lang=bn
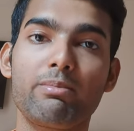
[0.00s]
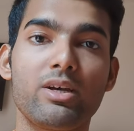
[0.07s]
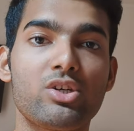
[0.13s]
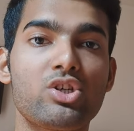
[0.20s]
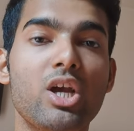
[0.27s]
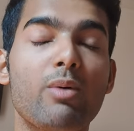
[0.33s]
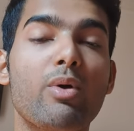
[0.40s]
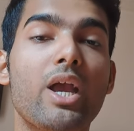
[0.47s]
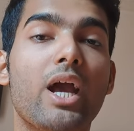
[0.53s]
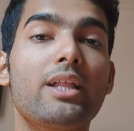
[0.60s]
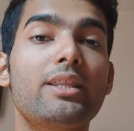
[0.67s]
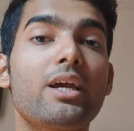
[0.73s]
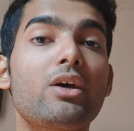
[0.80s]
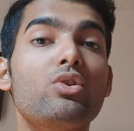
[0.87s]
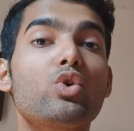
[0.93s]
বেশি এবং এখান
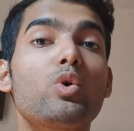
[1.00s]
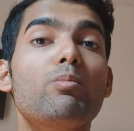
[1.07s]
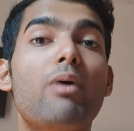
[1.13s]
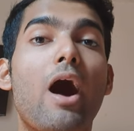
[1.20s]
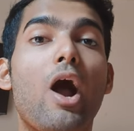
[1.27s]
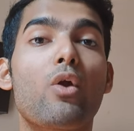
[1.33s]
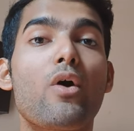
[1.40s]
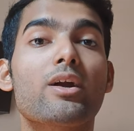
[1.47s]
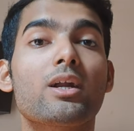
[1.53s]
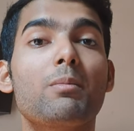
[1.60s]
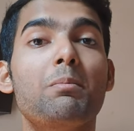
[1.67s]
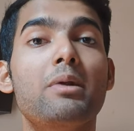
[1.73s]
থেকে কিন্তু খুব ভালো একটা